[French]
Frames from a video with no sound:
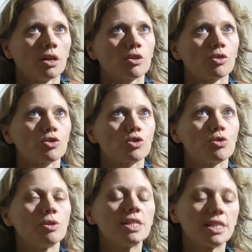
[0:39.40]
euh, je
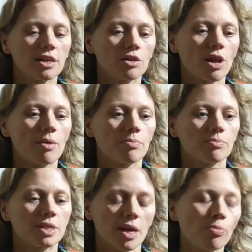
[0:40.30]
le lisais dans la...
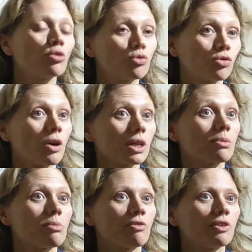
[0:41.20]
C'est un producteur
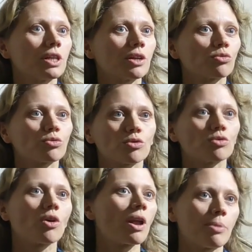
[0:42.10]
qui m'a fait lire, donc euh,
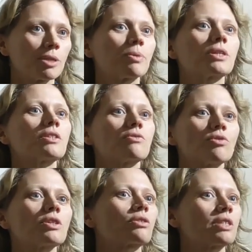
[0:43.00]
dans la perspective
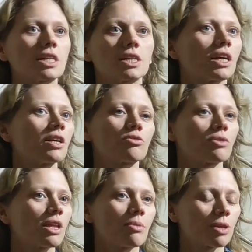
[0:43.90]
de est-ce que ça t'intéresse,
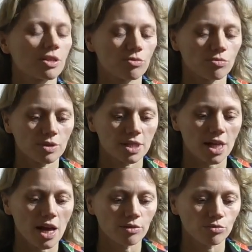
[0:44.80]
une adaptation, etc.
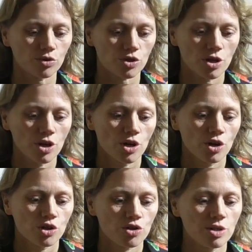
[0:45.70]
Donc
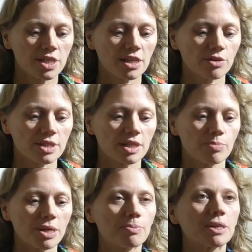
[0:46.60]
je, lisais dans cette
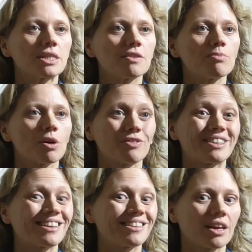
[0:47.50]
perspective, mais en fait,
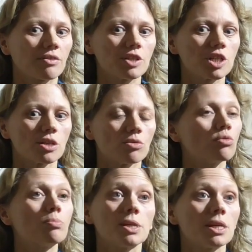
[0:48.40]
très très vite, j'ai
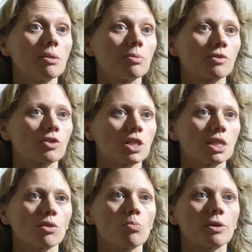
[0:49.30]
oublié, parce que j'ai
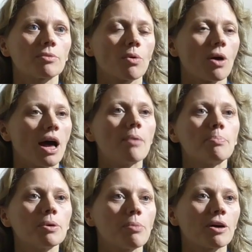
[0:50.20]
été complètement
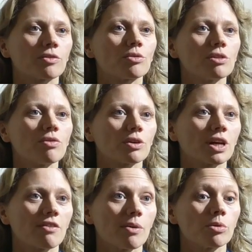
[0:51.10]
happée par ce livre,
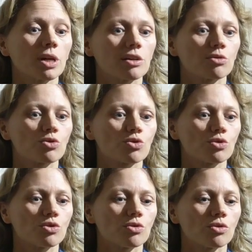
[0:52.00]
qui a vraiment quelque
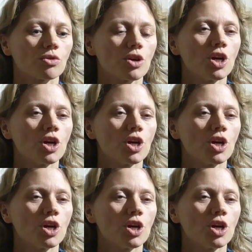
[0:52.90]
chose de,